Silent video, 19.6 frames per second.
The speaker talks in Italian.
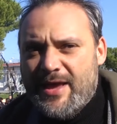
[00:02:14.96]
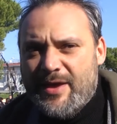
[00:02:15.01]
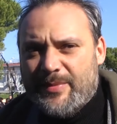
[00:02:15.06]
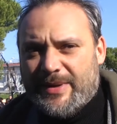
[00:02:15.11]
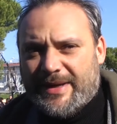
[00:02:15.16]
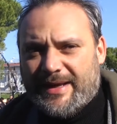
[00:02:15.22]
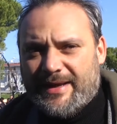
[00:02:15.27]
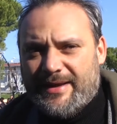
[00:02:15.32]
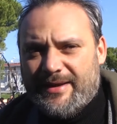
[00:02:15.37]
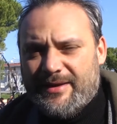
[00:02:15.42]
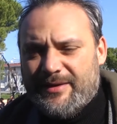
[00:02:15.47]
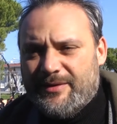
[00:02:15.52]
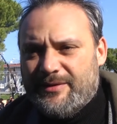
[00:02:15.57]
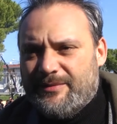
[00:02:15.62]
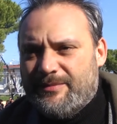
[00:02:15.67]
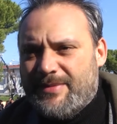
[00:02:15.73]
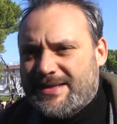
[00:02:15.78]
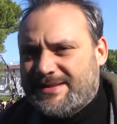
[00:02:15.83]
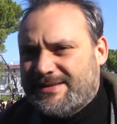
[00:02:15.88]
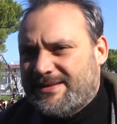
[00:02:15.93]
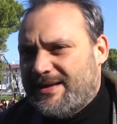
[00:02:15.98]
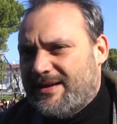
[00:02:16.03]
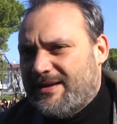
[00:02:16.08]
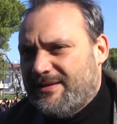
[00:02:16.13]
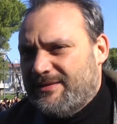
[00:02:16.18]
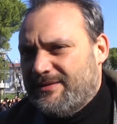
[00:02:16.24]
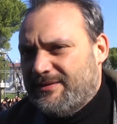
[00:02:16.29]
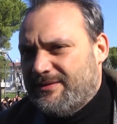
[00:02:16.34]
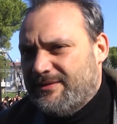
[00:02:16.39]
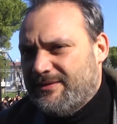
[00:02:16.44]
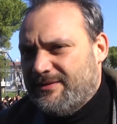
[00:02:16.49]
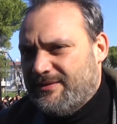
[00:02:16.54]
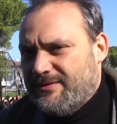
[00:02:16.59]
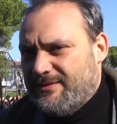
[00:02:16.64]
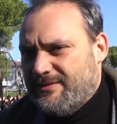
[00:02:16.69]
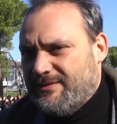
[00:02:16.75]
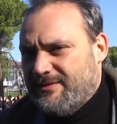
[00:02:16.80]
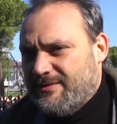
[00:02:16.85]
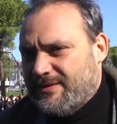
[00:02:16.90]
perché eh, basta
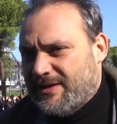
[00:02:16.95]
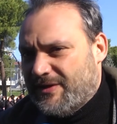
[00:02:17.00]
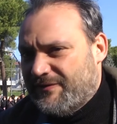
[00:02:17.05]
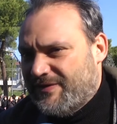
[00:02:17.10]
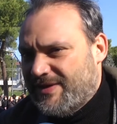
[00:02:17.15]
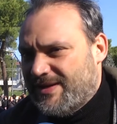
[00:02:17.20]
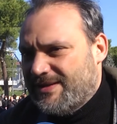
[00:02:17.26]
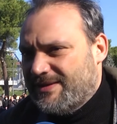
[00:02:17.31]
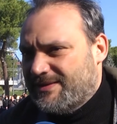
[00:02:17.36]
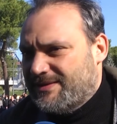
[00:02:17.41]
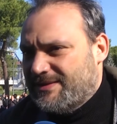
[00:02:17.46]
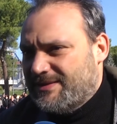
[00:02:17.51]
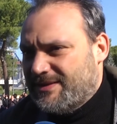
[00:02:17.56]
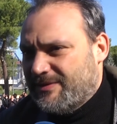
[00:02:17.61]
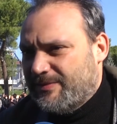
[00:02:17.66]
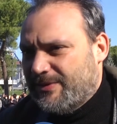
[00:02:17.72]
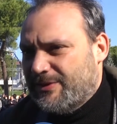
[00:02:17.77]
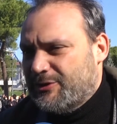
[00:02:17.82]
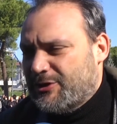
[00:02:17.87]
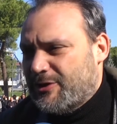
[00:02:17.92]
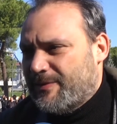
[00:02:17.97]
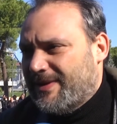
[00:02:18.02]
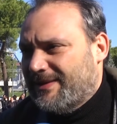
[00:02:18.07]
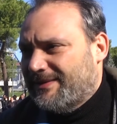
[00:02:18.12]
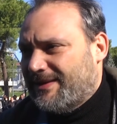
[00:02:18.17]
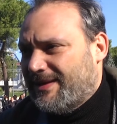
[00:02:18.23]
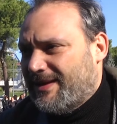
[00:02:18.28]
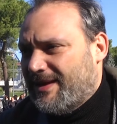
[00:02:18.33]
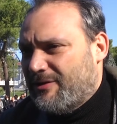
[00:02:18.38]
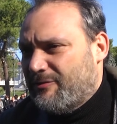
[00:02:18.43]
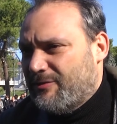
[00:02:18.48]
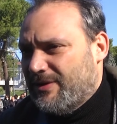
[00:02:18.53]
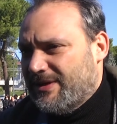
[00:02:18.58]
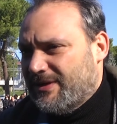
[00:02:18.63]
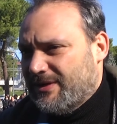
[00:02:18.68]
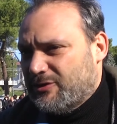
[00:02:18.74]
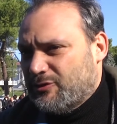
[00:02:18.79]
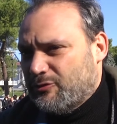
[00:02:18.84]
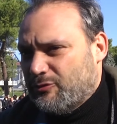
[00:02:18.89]
eh, riferirsi semplicemente a
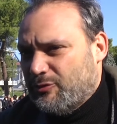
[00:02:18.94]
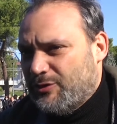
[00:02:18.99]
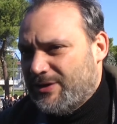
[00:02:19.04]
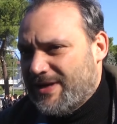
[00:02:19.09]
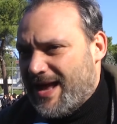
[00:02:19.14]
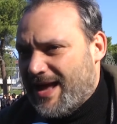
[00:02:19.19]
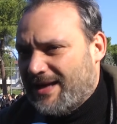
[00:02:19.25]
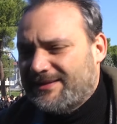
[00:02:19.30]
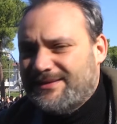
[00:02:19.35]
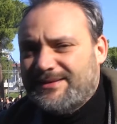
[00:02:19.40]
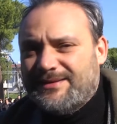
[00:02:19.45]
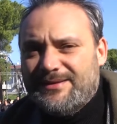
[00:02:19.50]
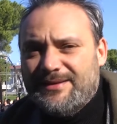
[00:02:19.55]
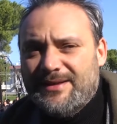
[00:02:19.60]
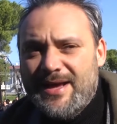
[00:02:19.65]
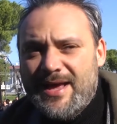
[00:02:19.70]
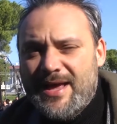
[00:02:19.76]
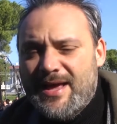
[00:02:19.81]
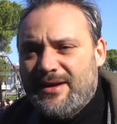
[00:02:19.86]
quelli che sono gli atti